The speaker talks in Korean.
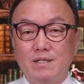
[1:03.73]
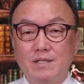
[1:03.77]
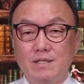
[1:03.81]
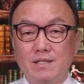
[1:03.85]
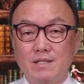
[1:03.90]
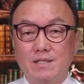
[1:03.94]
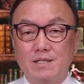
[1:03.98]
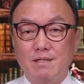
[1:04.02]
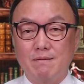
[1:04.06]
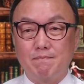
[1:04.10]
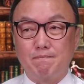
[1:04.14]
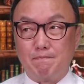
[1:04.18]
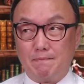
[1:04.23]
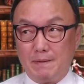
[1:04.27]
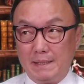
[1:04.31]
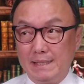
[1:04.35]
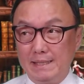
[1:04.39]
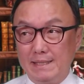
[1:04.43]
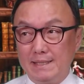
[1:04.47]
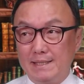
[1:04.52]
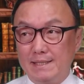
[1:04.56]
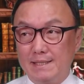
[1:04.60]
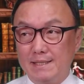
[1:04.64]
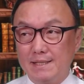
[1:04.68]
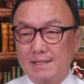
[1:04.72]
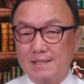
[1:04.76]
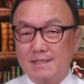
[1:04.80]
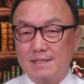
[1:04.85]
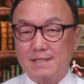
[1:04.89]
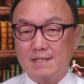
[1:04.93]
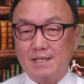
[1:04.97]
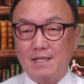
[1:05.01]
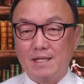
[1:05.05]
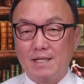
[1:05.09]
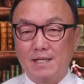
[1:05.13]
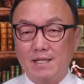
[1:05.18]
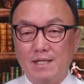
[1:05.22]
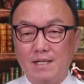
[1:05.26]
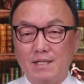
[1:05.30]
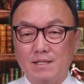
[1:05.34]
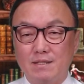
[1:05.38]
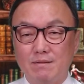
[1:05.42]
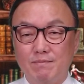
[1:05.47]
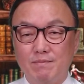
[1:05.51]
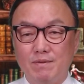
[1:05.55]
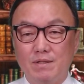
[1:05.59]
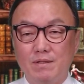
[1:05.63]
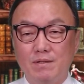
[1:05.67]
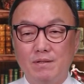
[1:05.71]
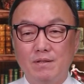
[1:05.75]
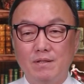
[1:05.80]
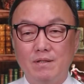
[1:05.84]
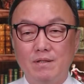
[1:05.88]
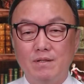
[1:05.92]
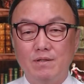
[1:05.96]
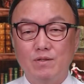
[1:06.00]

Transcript: 정신을 번쩍 차리게 했으면